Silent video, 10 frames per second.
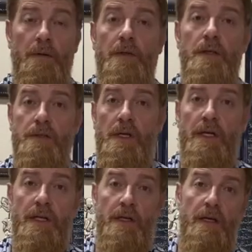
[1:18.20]
قص
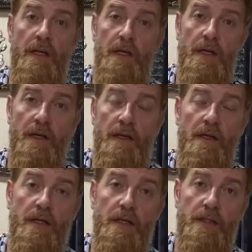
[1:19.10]
هاي
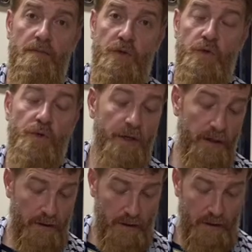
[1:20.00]
الماسوره
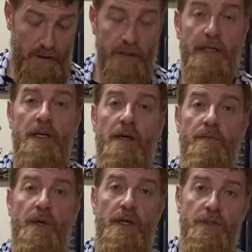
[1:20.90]
اللي هي الاربعة